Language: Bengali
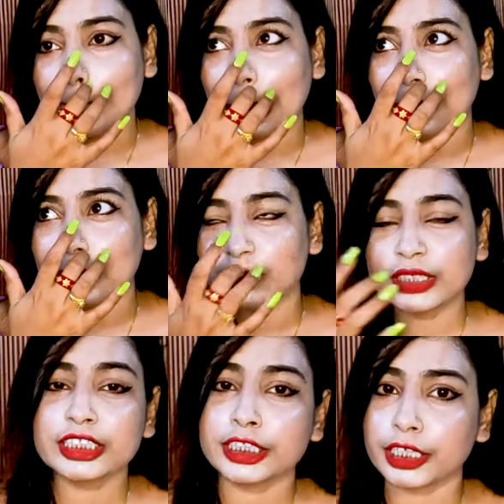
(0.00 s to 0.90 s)

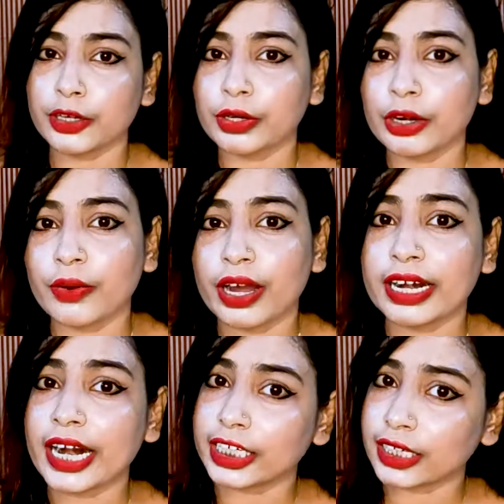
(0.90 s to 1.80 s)
বাঘাযতীন স্টেশন রোডের
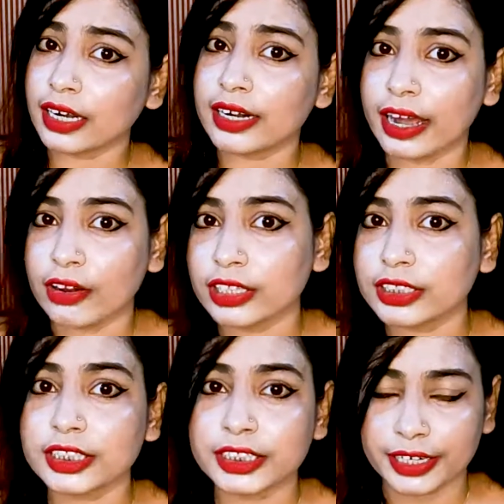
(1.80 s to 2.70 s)
ওখানে ন্যাশনাল
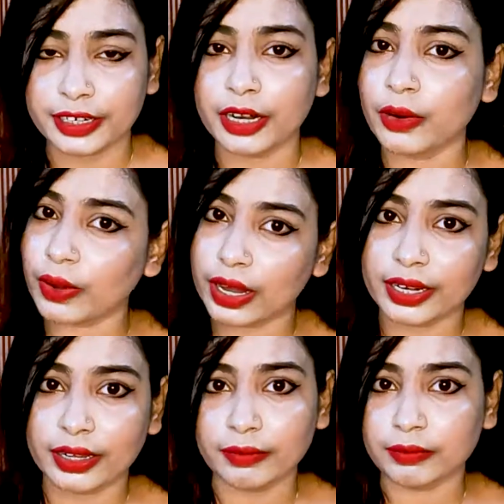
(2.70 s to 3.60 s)
ডায়াগনস্টিক সেন্টারের
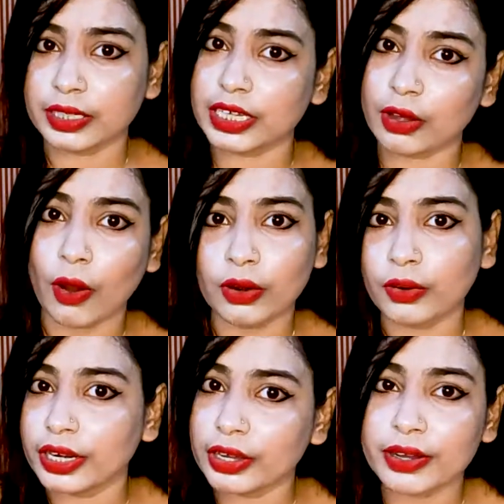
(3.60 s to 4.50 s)
ওখানে গিয়ে কল
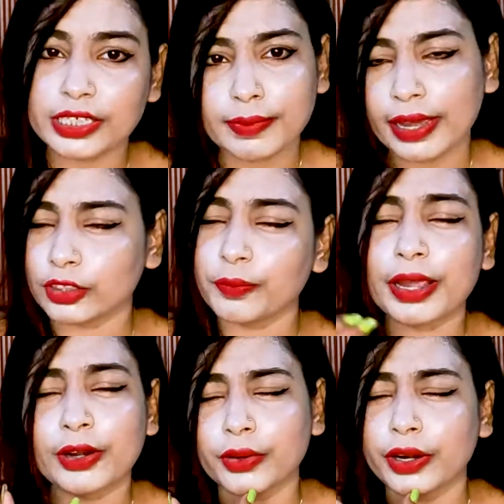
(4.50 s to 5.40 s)
করলেই হয়ে যাবে একদম
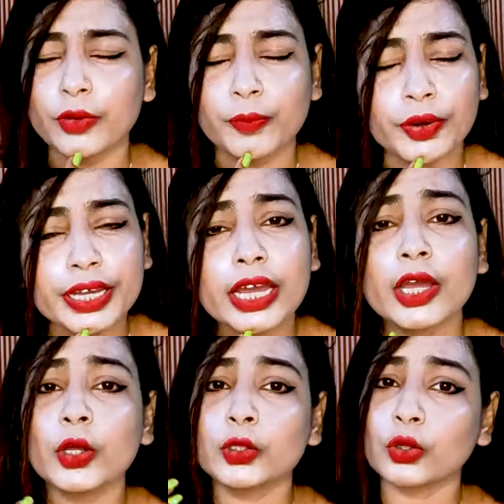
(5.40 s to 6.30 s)
মেন রোডের উপরেই
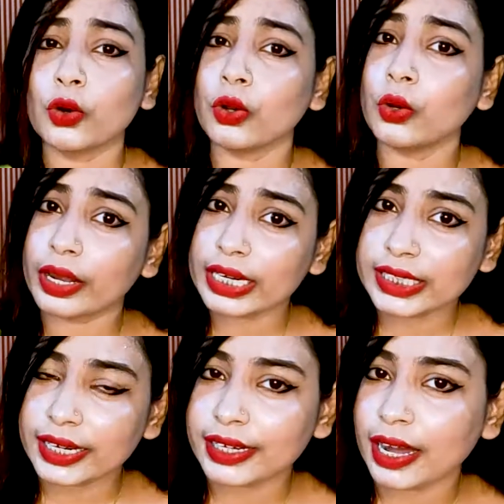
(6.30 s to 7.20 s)
তো
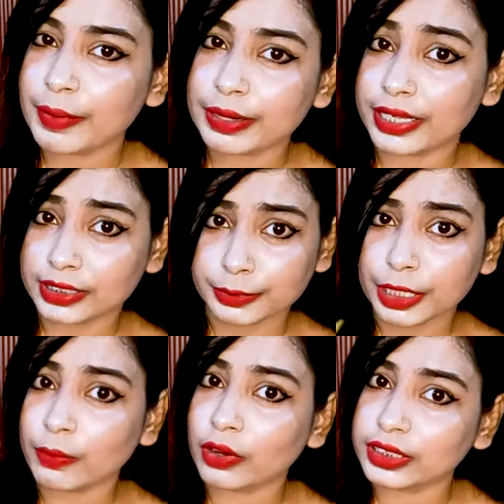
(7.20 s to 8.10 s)
লোকেশানটা আমি
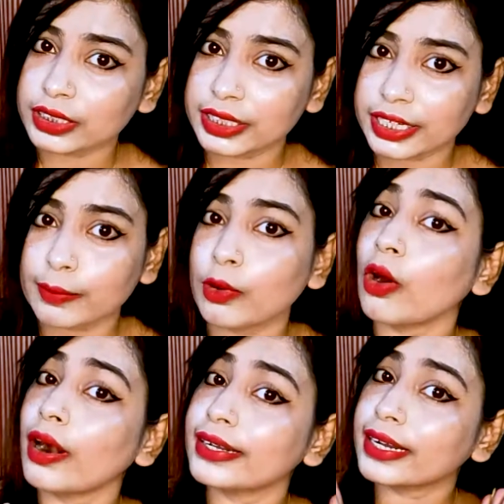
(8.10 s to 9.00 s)
ডিসক্রিপশান বক্সে দিয়ে দেবো
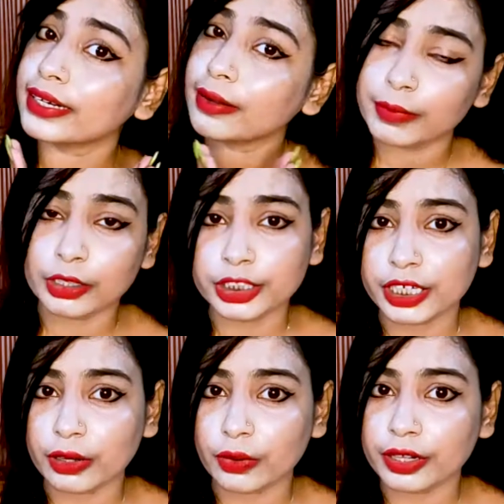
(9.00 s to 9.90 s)
কন্ট্যাক্ট নাম্বারও
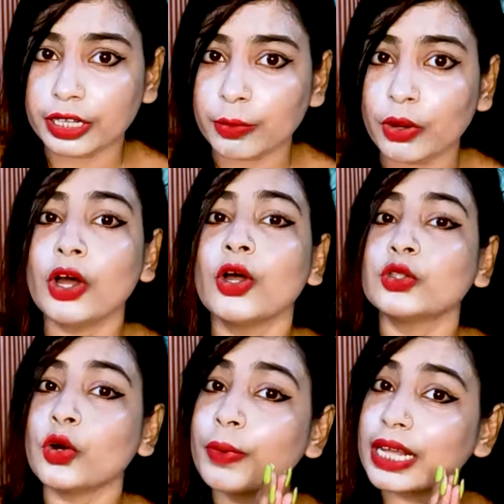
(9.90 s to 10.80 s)
শেয়ার করে দেবো
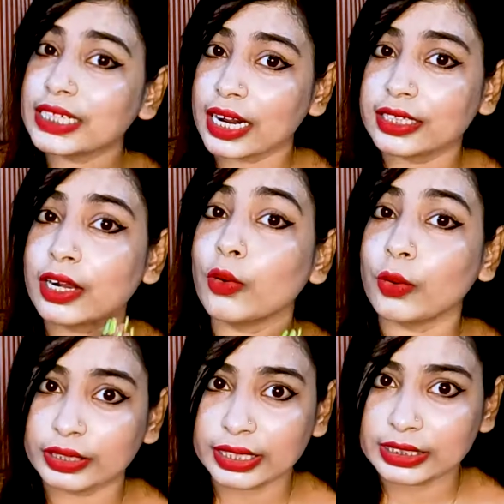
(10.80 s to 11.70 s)
তোমরা যারা যারা
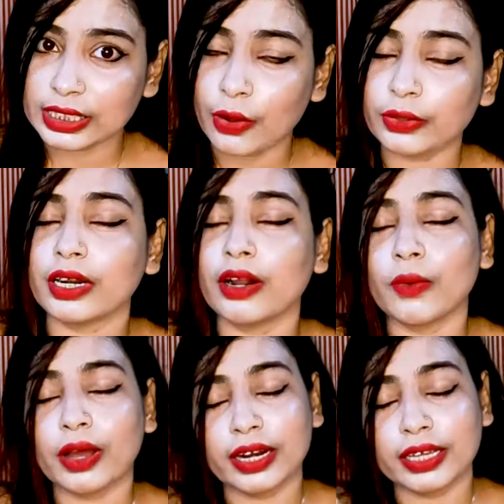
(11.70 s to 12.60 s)
করতে চাও তারা
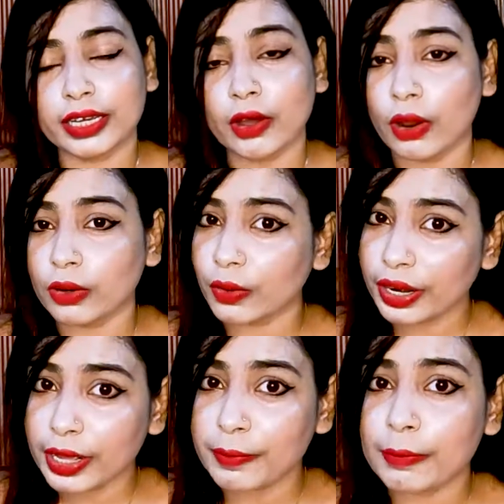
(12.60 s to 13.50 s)
ওখানে গিয়ে কল
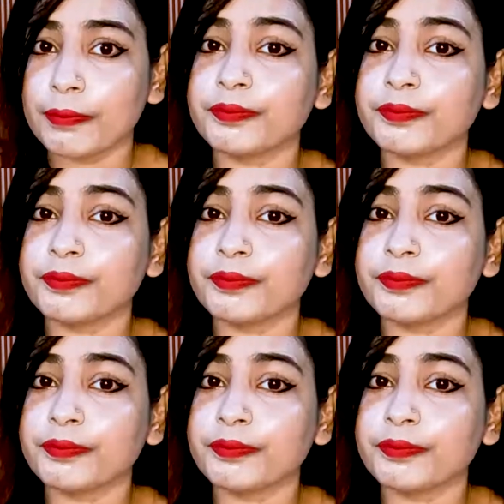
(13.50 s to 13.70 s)
করে নেবে